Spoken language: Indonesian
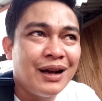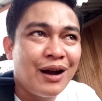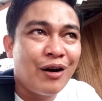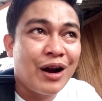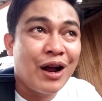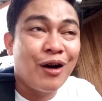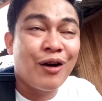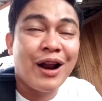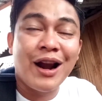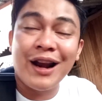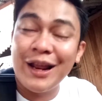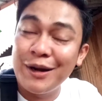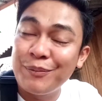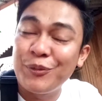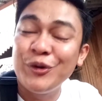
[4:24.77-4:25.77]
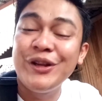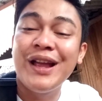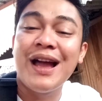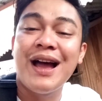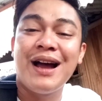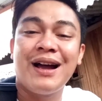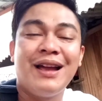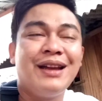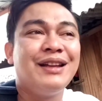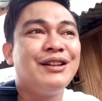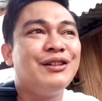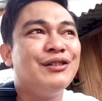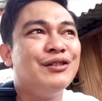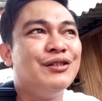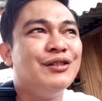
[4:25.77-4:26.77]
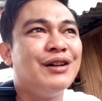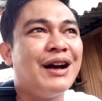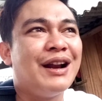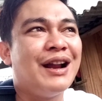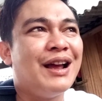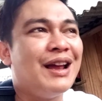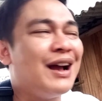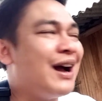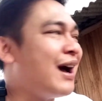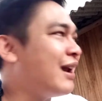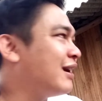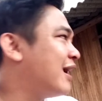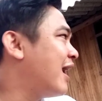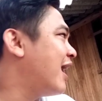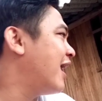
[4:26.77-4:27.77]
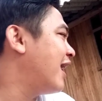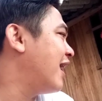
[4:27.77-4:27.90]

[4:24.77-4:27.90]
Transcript: orang-orang lain punya kayak gitu ada yang harga